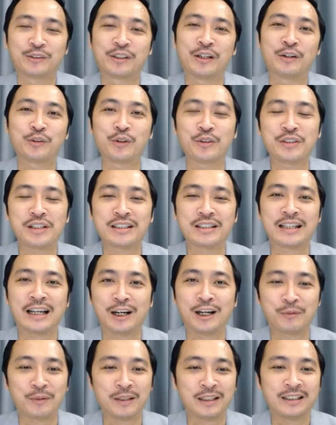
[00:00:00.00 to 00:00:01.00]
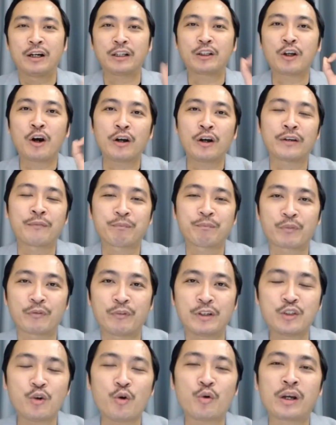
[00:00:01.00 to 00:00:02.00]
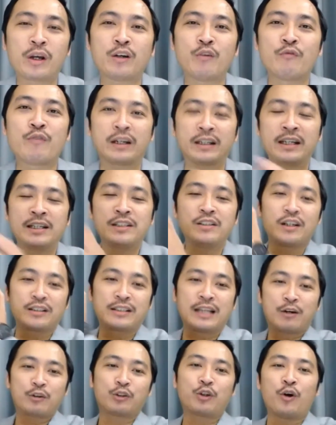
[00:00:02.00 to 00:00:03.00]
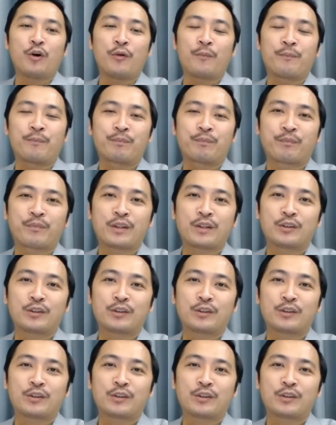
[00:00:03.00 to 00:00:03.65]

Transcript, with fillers: hiểu điều tôi chia sẻ không ạ? Với tôi, ví dụ cái công việc đi rửa xe ô tô,